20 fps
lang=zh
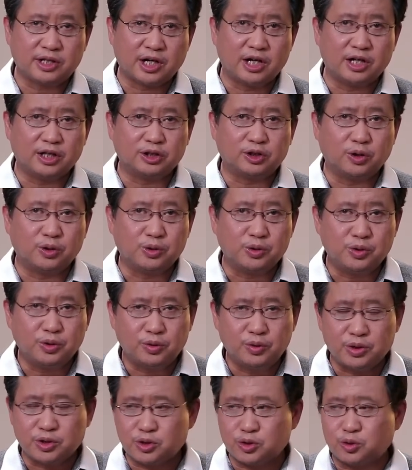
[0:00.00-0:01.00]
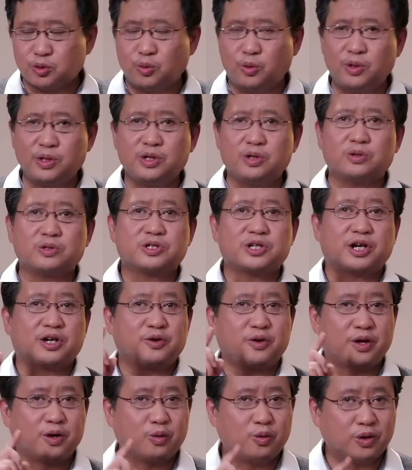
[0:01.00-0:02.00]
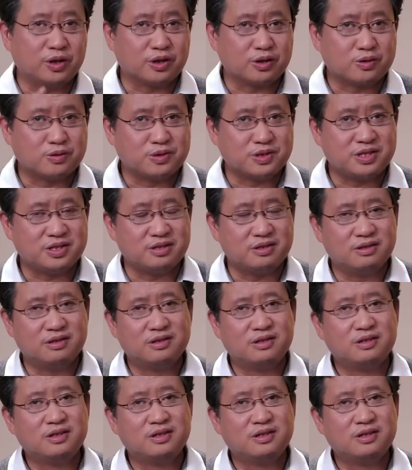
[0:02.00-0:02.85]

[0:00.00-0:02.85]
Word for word: 等同于对所有成员国的攻击。